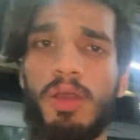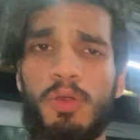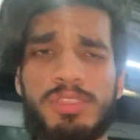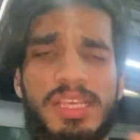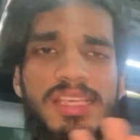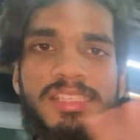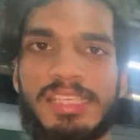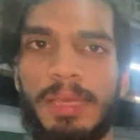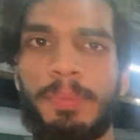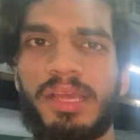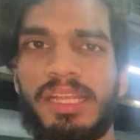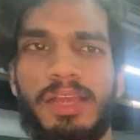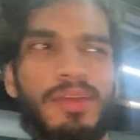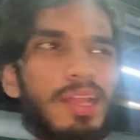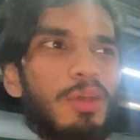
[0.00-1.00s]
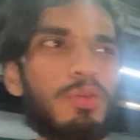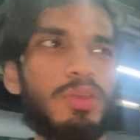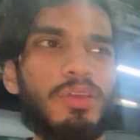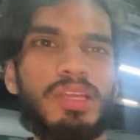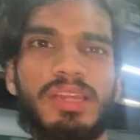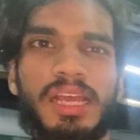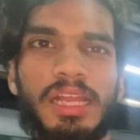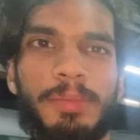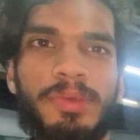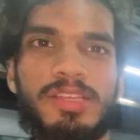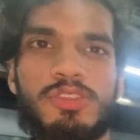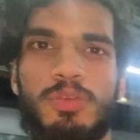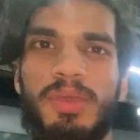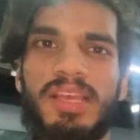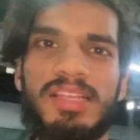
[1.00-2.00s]
उसे स्किप करने वाला हूँ क्योंकि तकरीबन
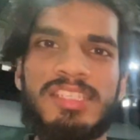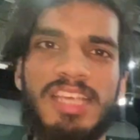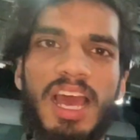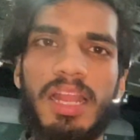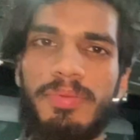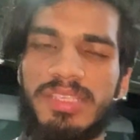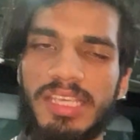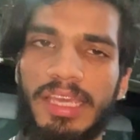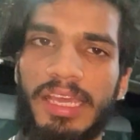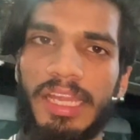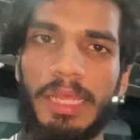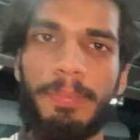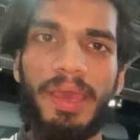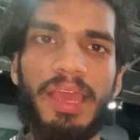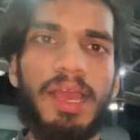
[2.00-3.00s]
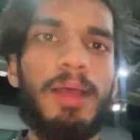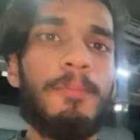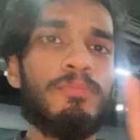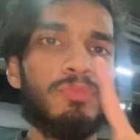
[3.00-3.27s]
सुबह चार बजे के करीब आएगा